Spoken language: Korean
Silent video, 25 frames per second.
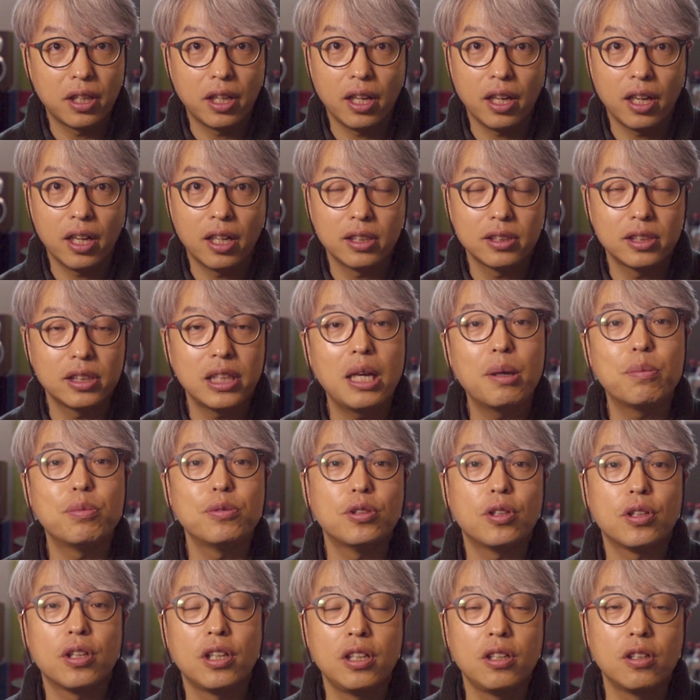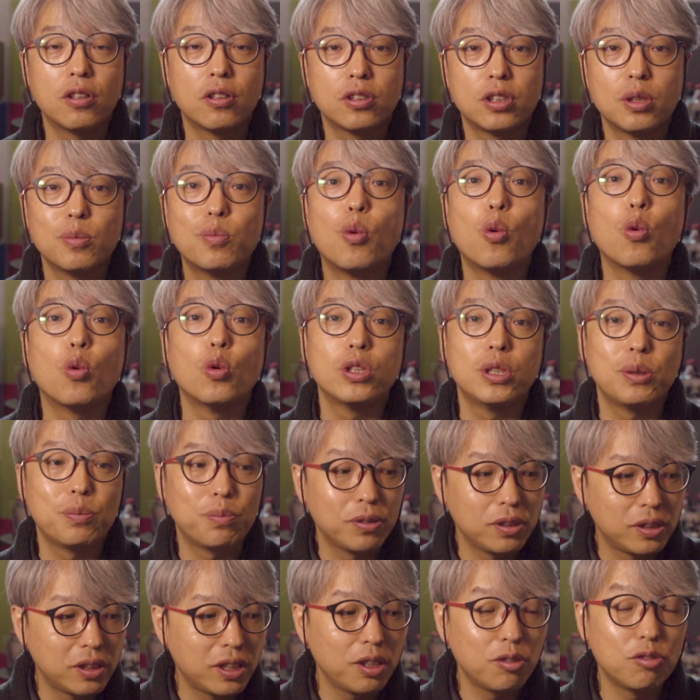대한 세부적인 것을 보고
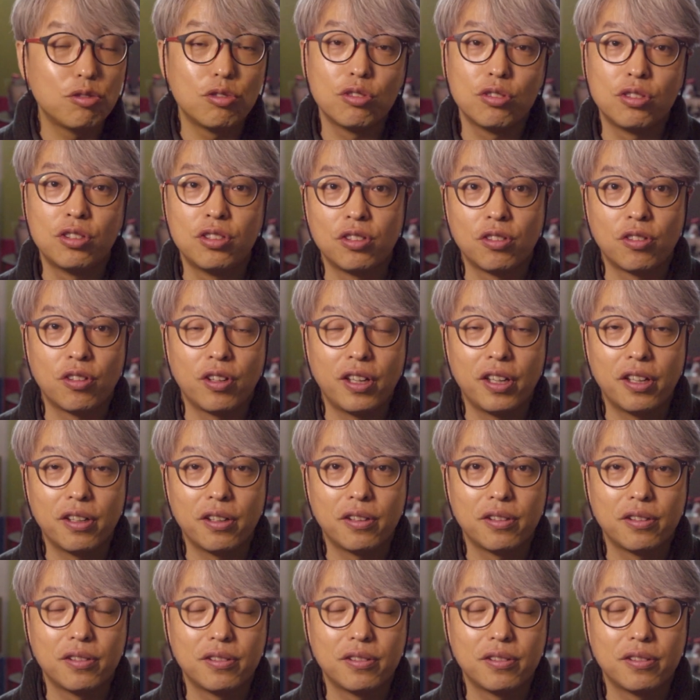싶을 때 누르는 거예요.